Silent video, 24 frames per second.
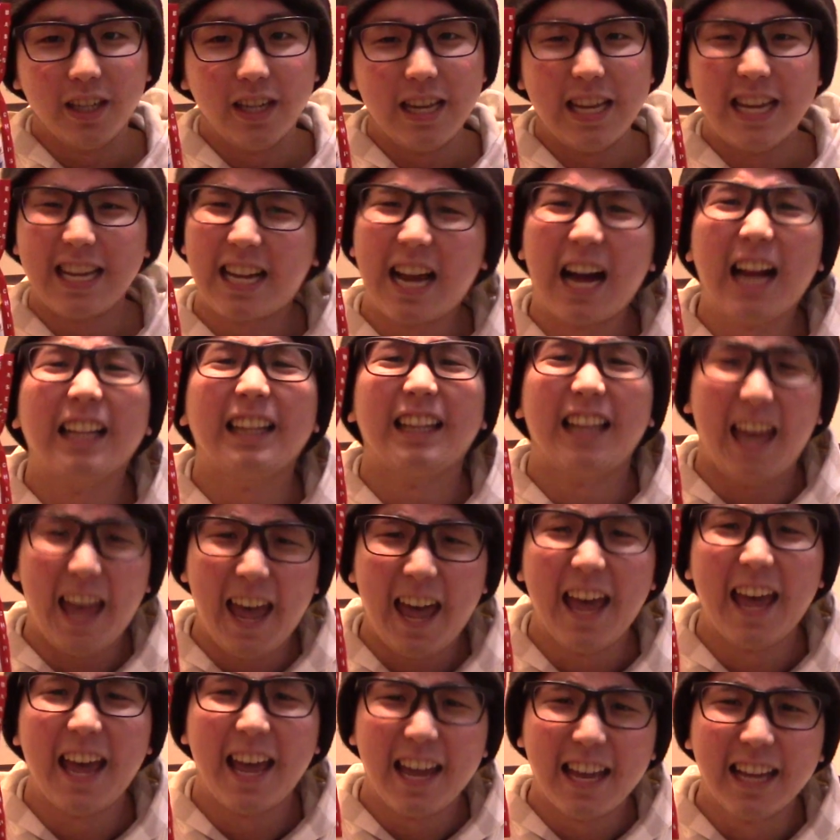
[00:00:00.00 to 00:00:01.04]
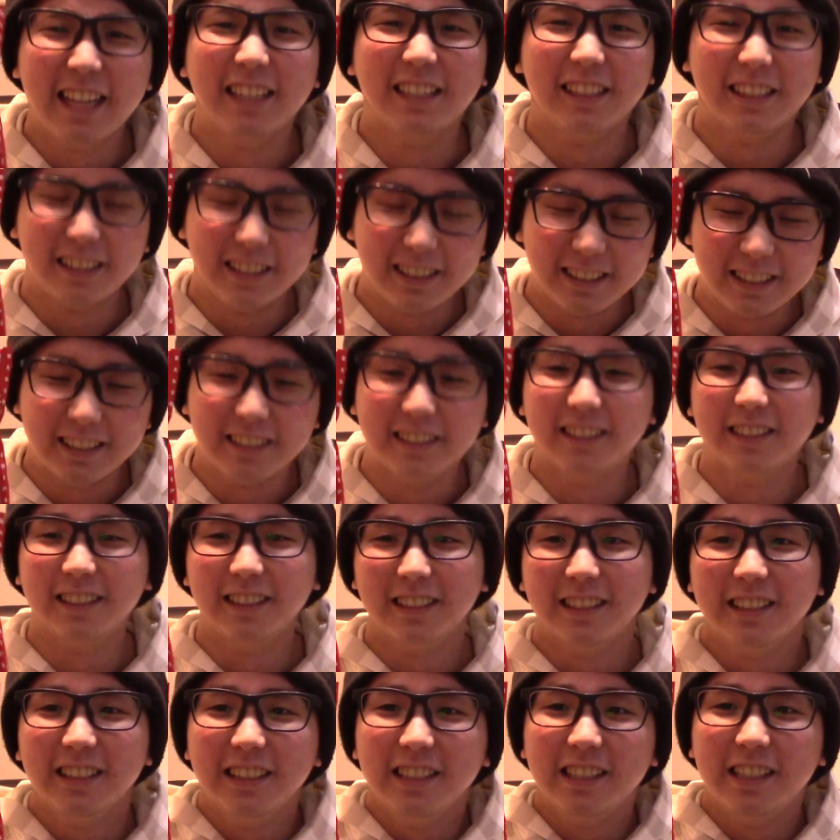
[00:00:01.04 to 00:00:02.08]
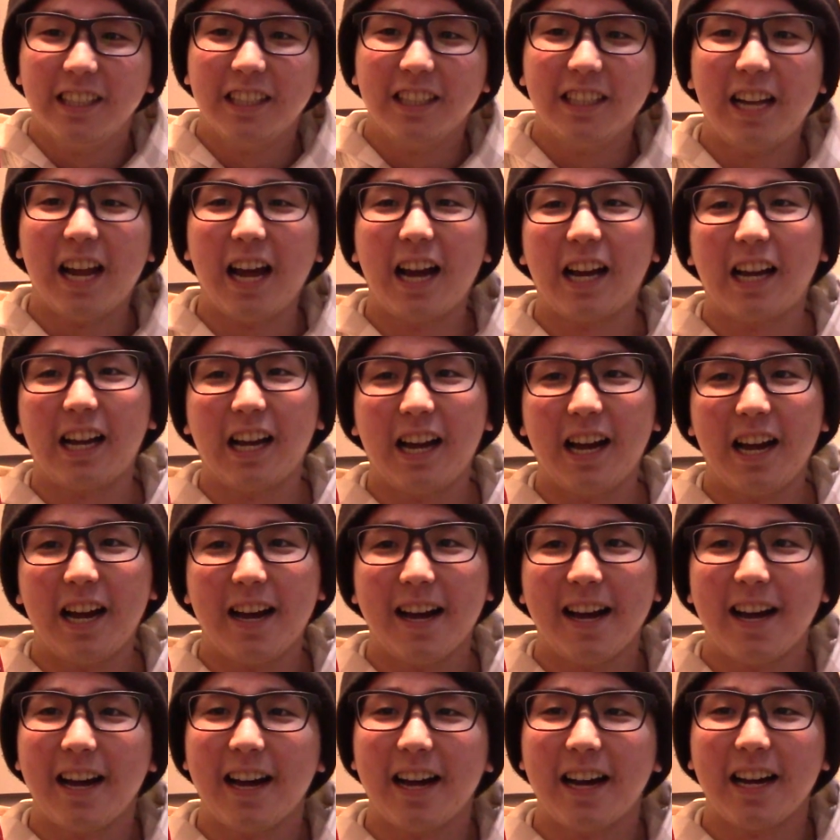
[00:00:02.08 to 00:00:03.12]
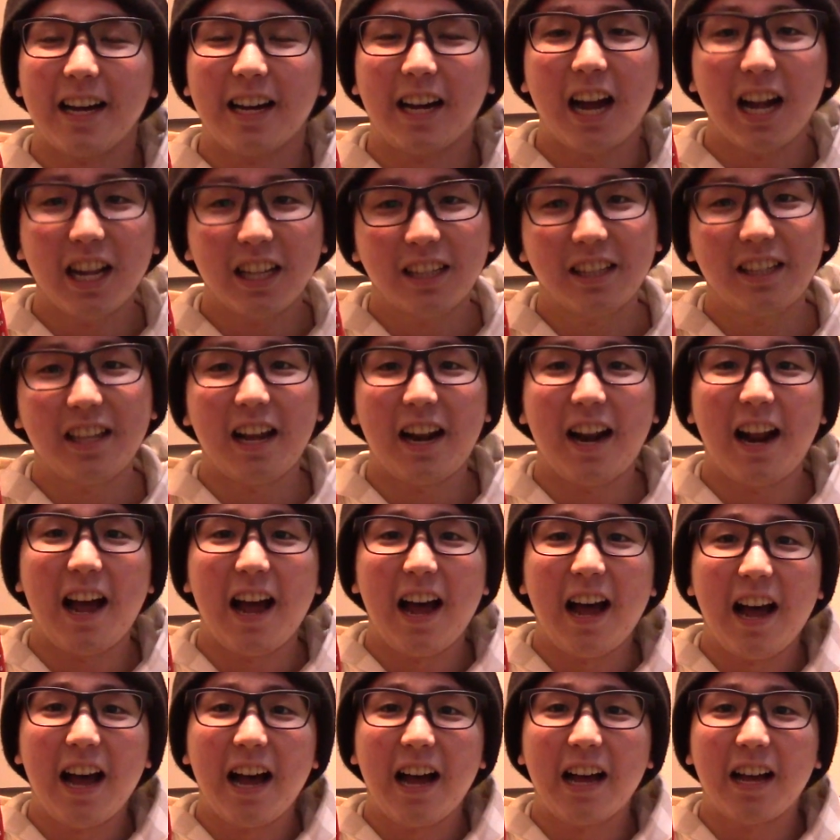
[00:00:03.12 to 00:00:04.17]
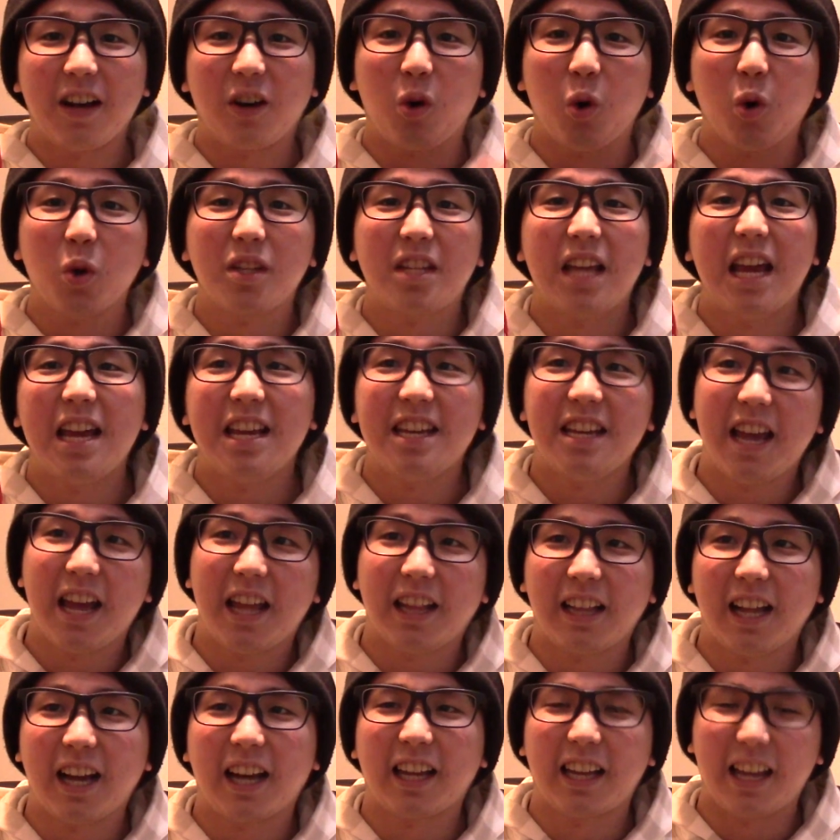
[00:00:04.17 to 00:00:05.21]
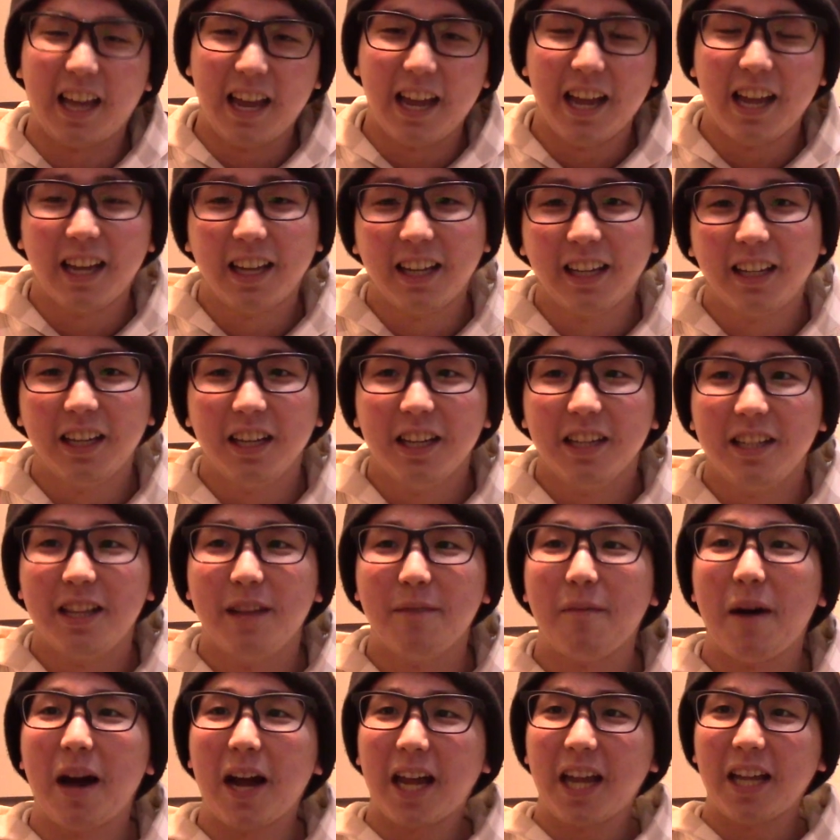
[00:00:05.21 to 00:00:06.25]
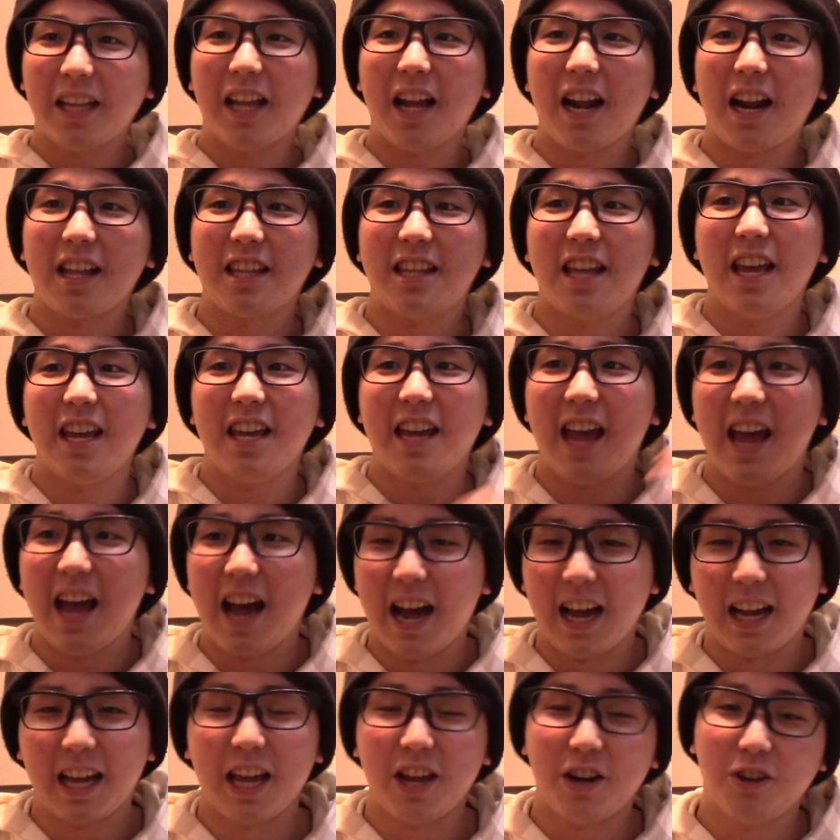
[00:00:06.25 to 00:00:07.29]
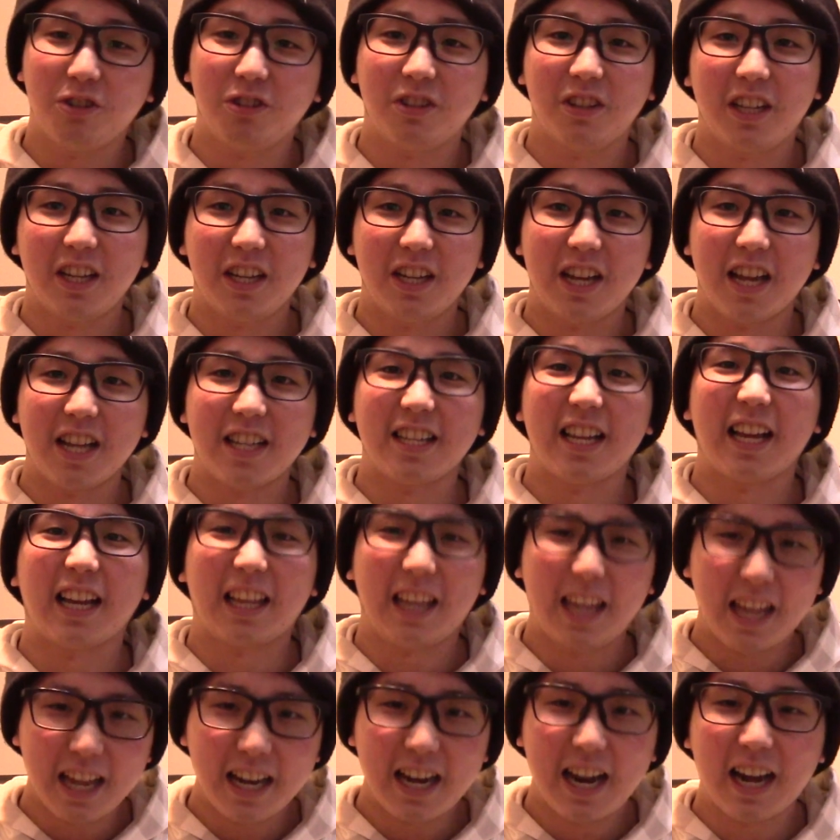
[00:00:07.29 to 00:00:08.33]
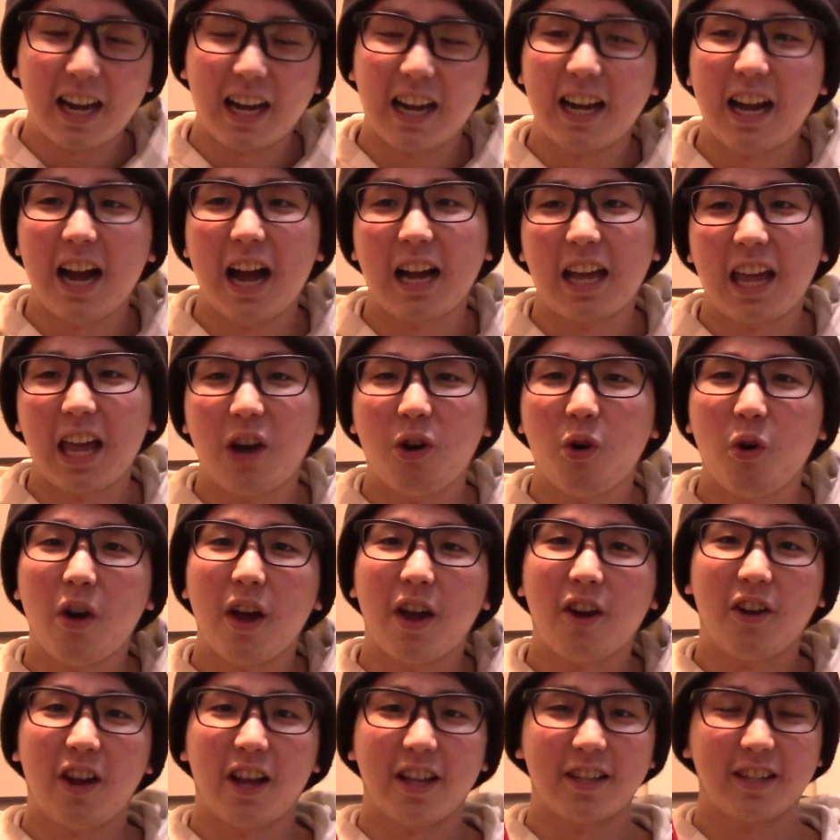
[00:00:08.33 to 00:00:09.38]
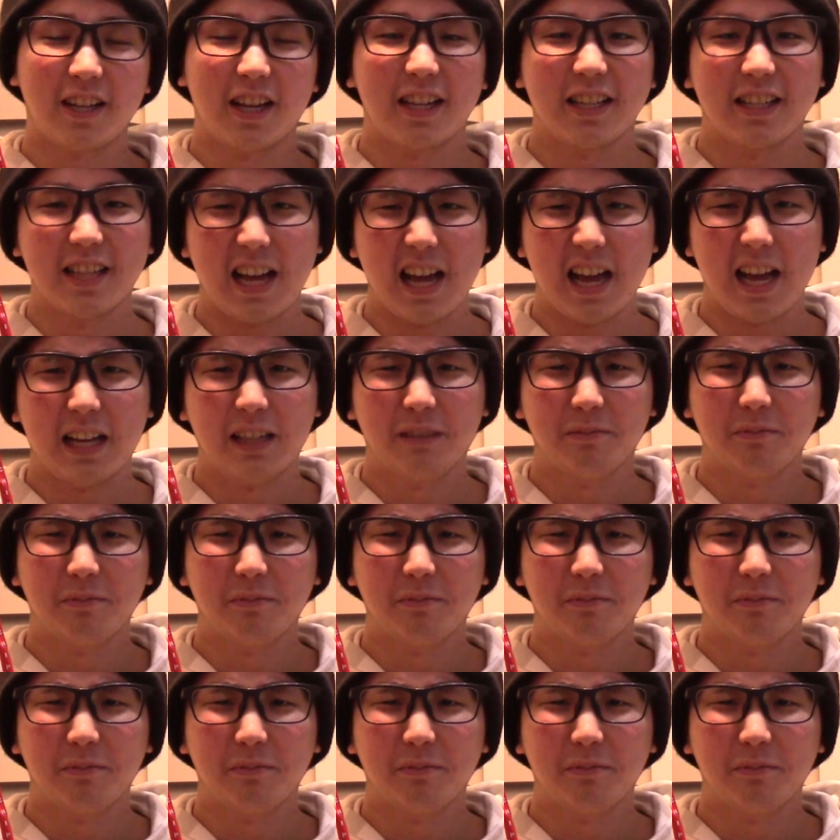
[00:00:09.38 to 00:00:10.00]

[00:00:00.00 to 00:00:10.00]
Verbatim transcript: いかんね。うん。なんか、勝ったら5000円だっけで、負けたら1000円あげるっていうやつだっけなんか掛け声のやつがさ。